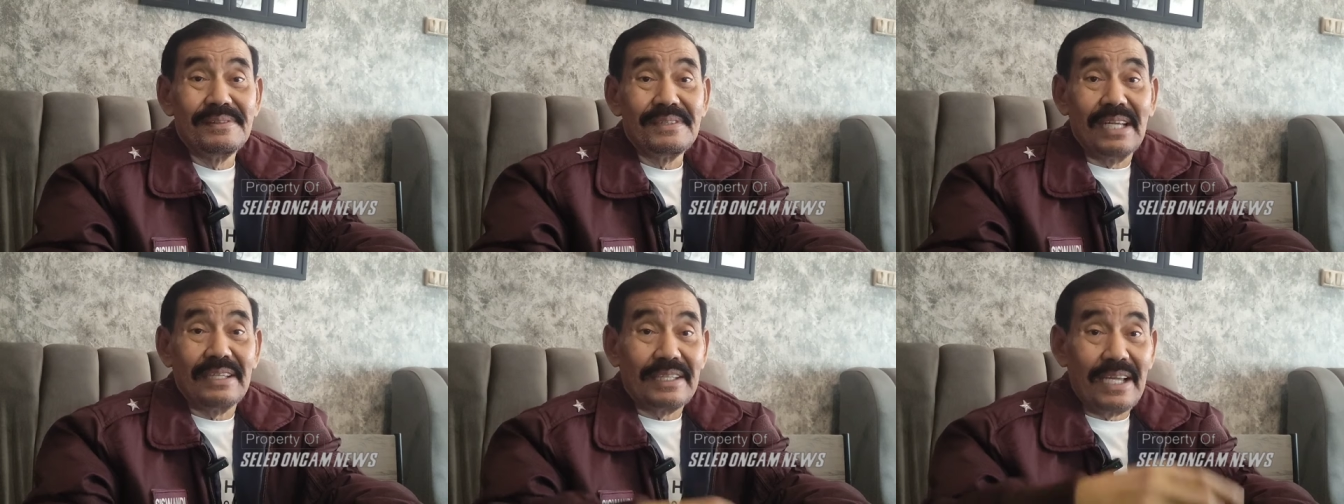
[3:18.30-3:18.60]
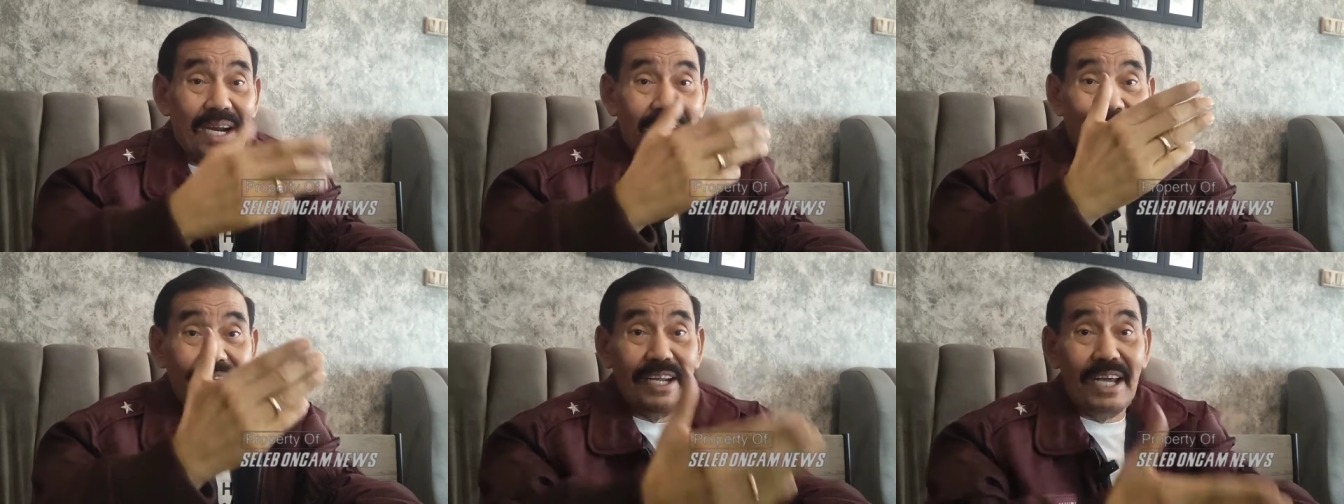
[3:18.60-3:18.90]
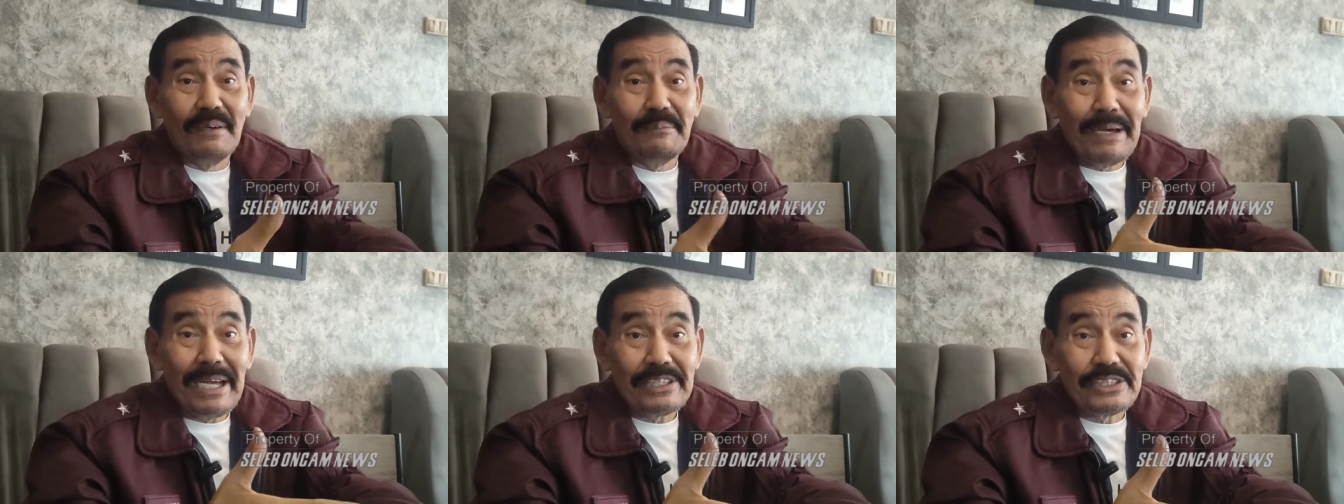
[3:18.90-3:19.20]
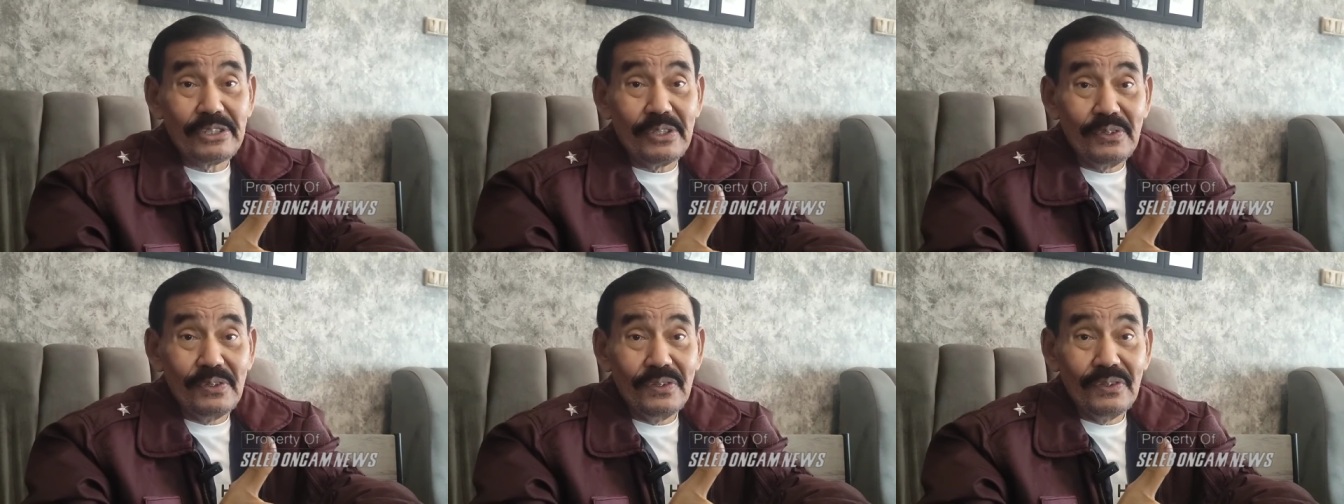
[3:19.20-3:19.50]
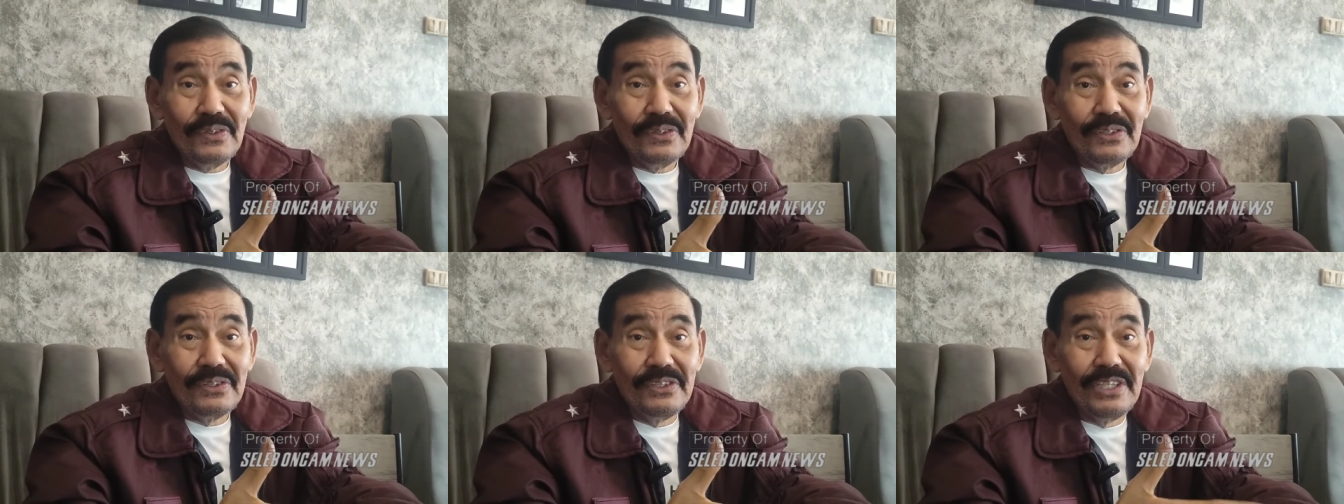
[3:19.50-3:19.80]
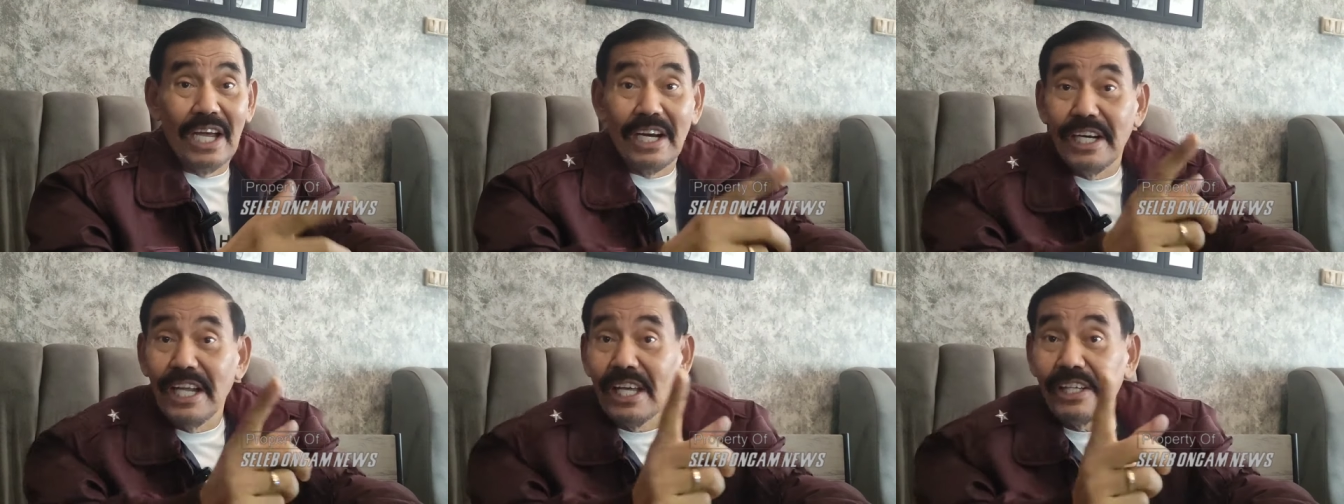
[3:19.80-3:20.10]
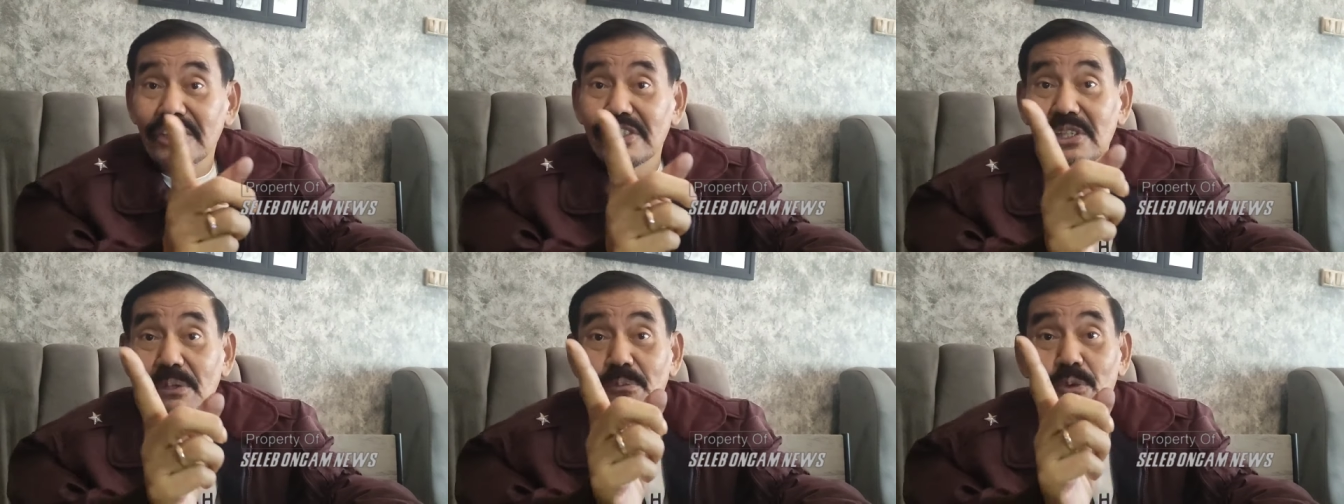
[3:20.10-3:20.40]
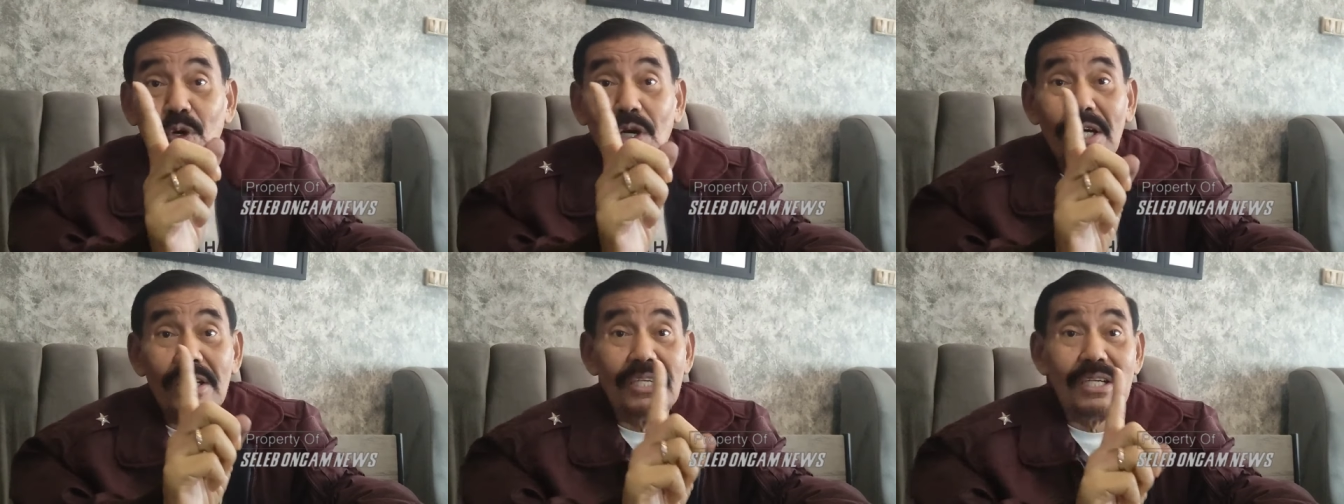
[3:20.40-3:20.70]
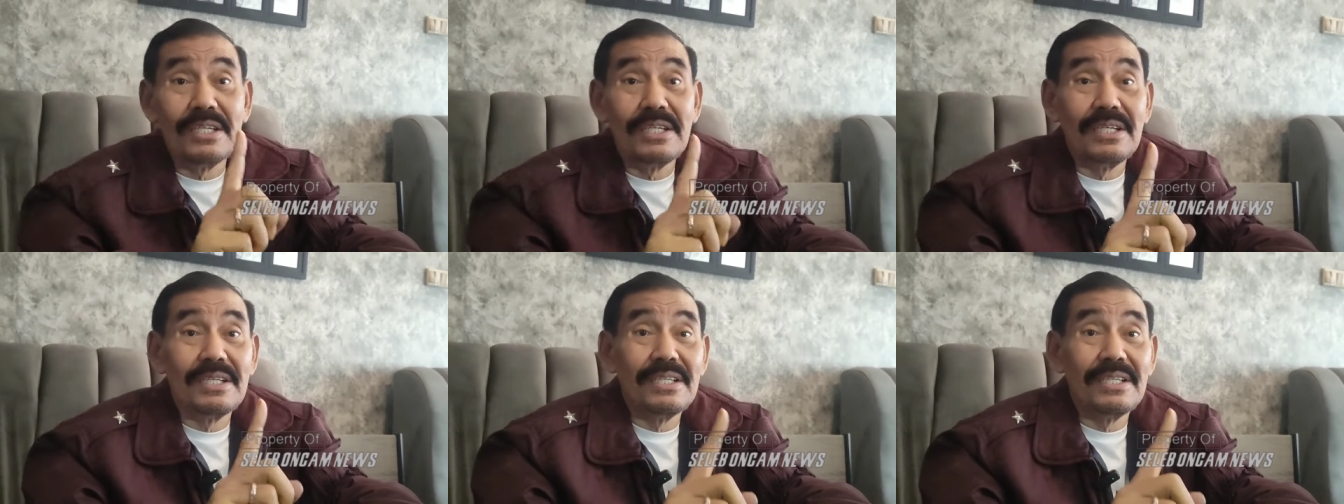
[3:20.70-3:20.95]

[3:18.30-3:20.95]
Dan kalau dia masuk, dia lihat semua